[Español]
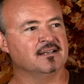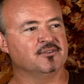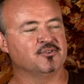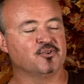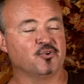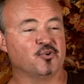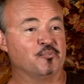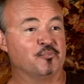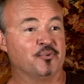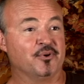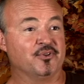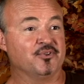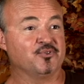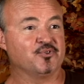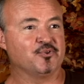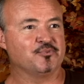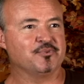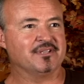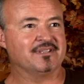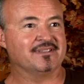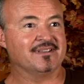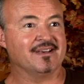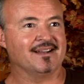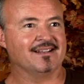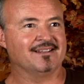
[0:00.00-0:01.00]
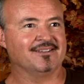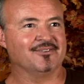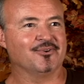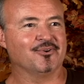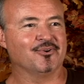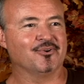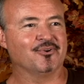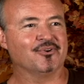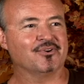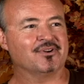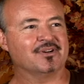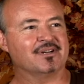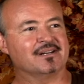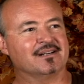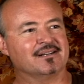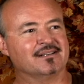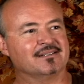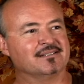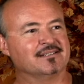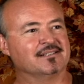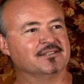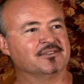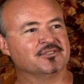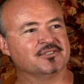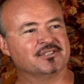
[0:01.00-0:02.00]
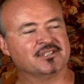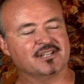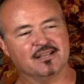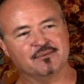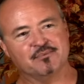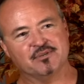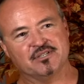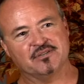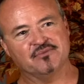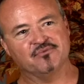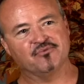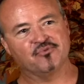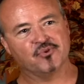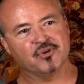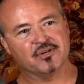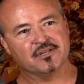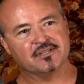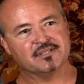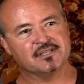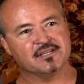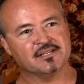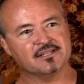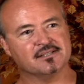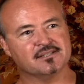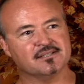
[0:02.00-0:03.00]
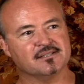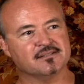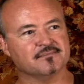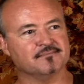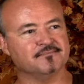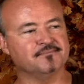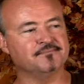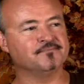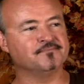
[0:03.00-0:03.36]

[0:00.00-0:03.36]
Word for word: no lo puede uno evitar el color. Otra de mis influencias,